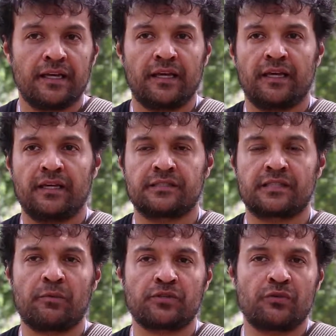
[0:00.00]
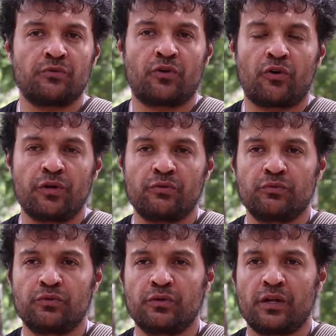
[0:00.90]
Eh, estamos en un,
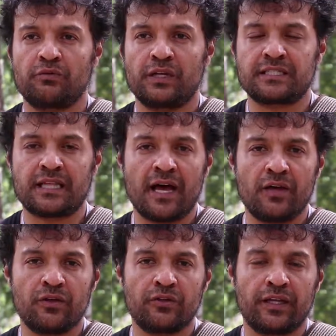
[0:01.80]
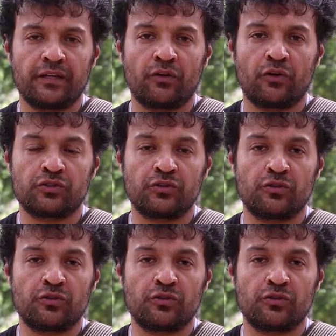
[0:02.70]
en, un, estado donde no,